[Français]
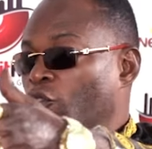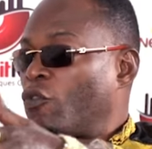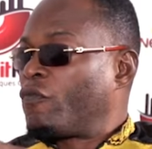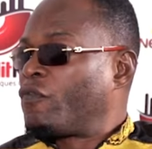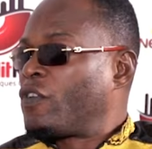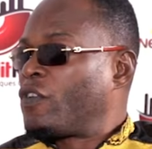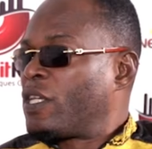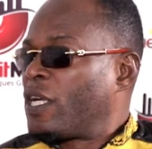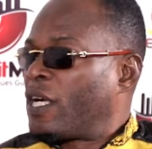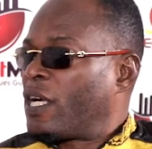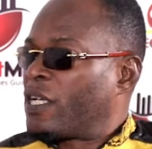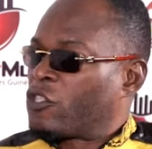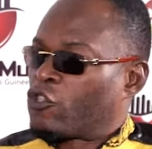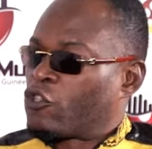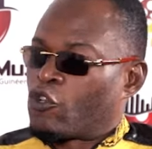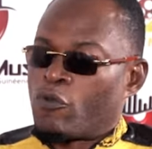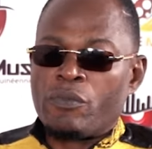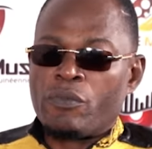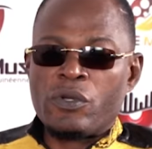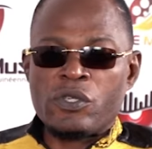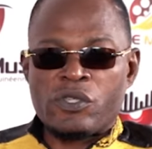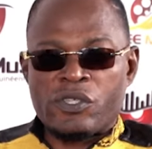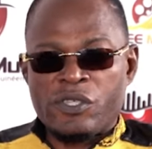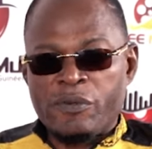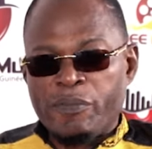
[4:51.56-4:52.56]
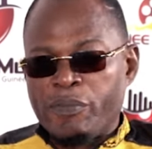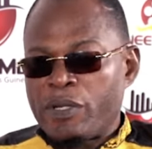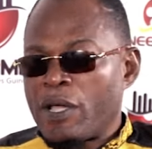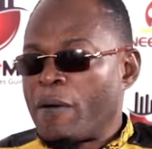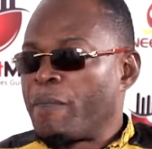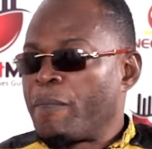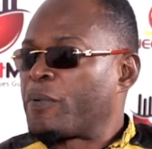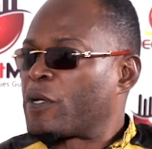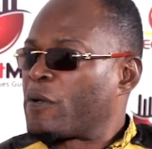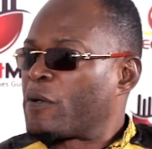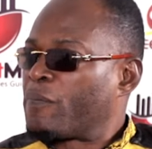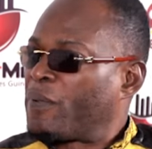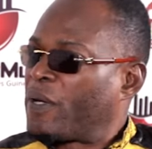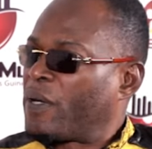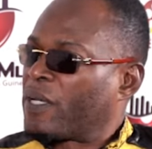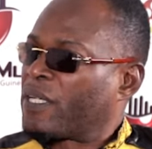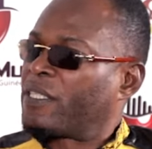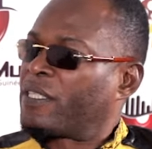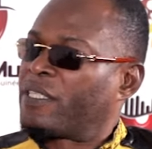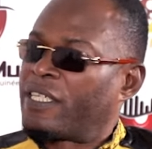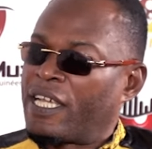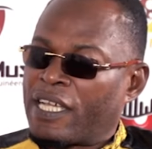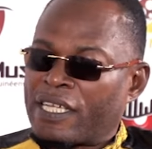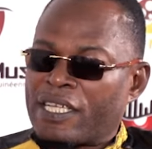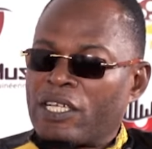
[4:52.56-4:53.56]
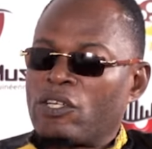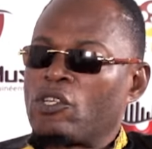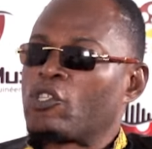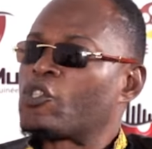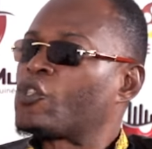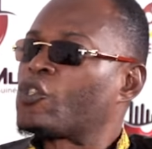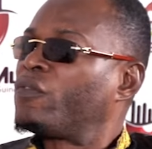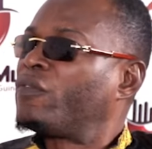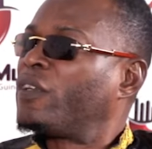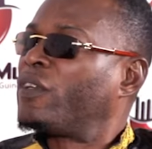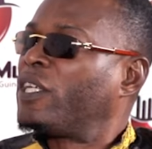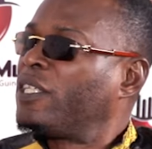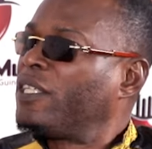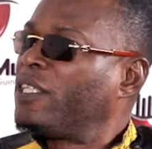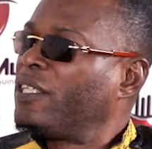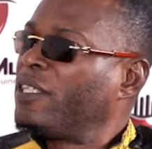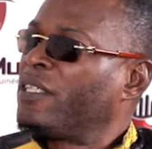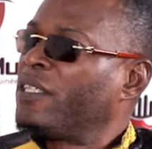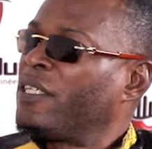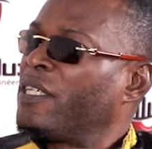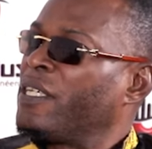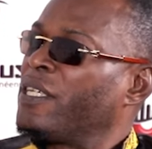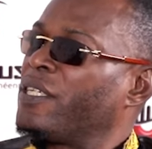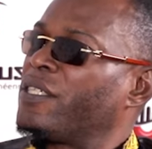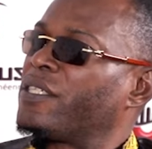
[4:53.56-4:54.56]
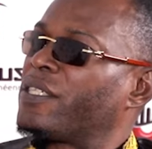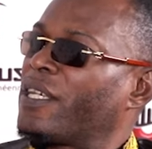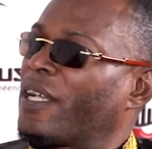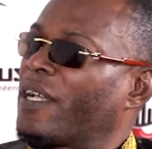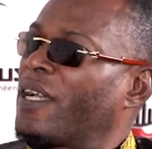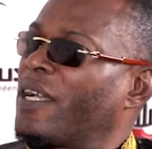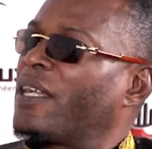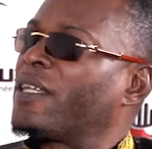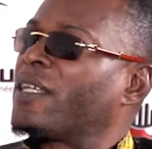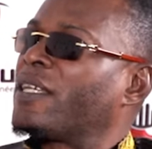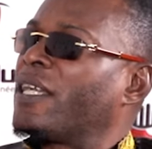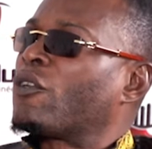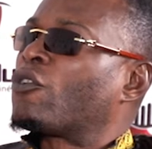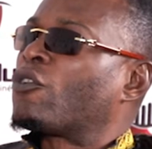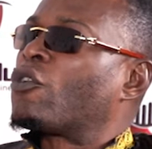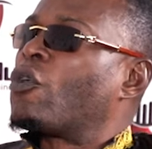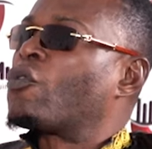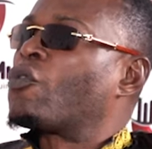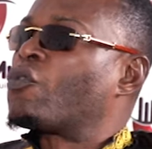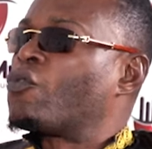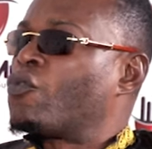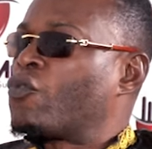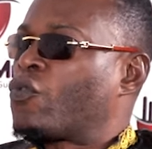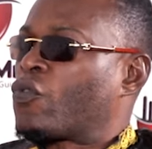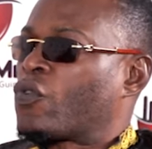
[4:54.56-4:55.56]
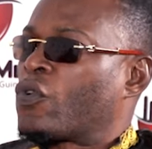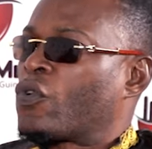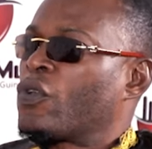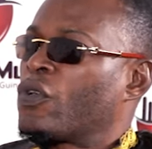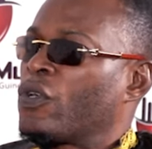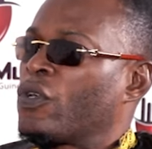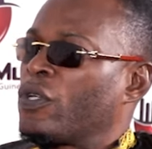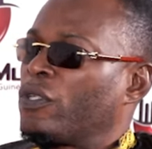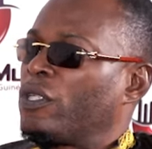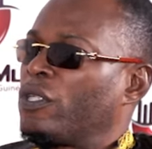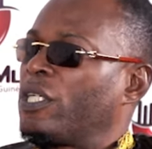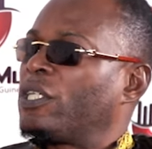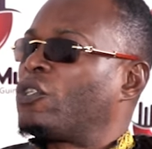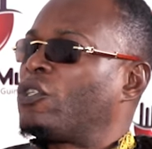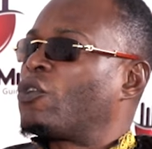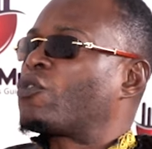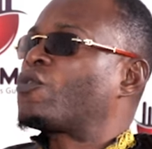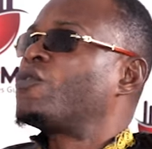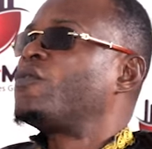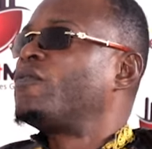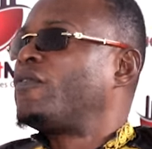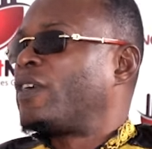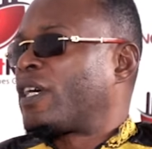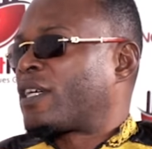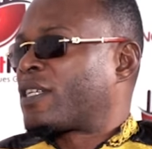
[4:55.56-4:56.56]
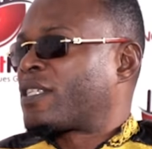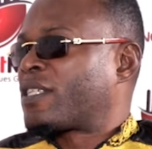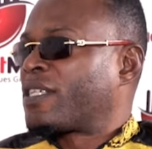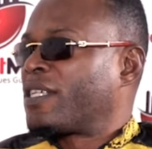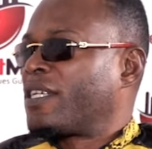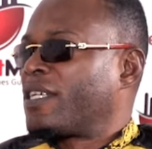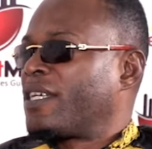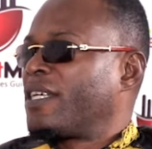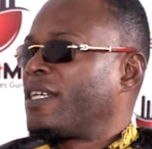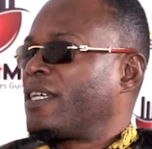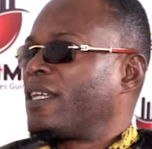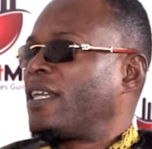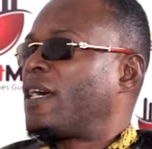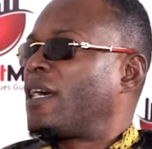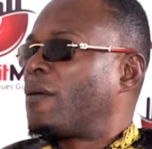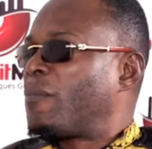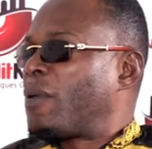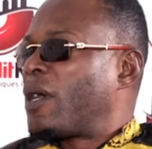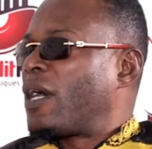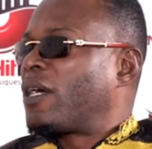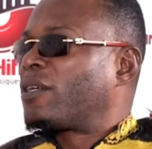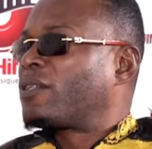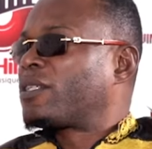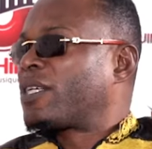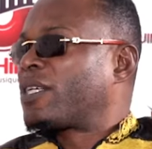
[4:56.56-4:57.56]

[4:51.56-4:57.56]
au village, je me suis bien préparé. Dès que je suis venu, mhm. j'ai gagné un concours de découverte. Là-bas,